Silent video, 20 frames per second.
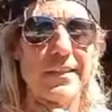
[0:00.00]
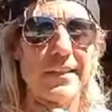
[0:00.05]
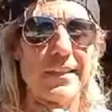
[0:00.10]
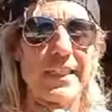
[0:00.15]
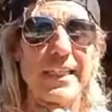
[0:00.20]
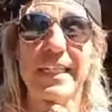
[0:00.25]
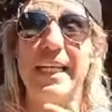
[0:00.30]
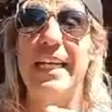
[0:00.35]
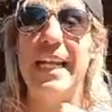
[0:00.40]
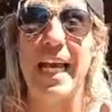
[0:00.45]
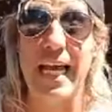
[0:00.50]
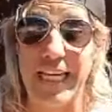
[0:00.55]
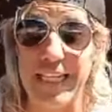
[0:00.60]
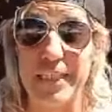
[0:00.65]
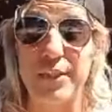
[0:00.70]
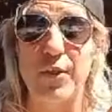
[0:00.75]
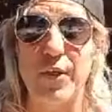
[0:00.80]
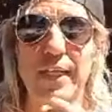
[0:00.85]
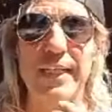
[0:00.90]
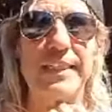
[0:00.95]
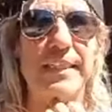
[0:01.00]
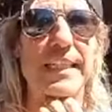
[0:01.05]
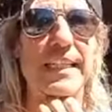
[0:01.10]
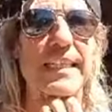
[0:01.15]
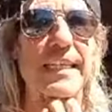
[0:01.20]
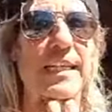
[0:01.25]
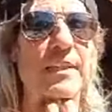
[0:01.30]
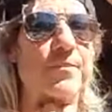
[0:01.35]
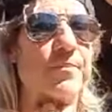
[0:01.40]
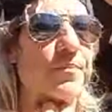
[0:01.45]
en el laguito que
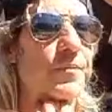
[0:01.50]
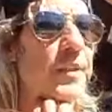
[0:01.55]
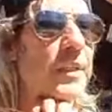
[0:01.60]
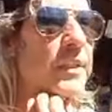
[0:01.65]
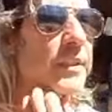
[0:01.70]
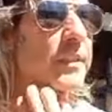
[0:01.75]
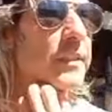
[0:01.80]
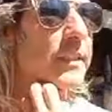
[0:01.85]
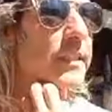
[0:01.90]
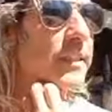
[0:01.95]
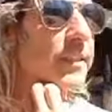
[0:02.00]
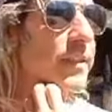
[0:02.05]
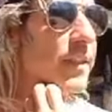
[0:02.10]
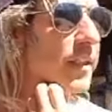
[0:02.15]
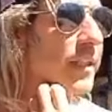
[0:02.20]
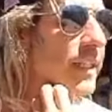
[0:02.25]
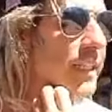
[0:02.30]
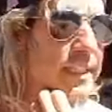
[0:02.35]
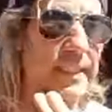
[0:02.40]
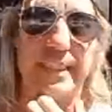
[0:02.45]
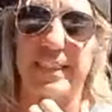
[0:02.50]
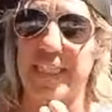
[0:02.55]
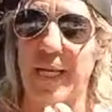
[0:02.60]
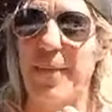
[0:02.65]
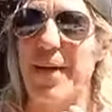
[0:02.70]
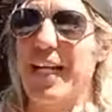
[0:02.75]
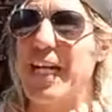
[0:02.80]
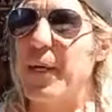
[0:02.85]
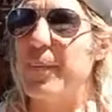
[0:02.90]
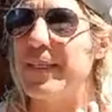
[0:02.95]
tiene, y,
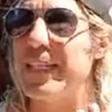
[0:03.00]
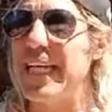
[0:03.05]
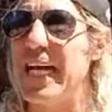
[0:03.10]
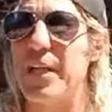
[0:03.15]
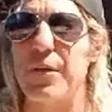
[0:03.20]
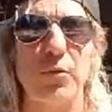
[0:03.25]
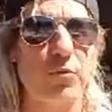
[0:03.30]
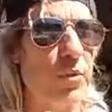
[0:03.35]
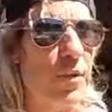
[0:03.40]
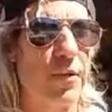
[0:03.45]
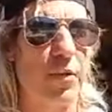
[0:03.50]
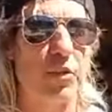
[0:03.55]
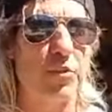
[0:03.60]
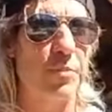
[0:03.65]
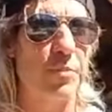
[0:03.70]
estaba cabreado uno de los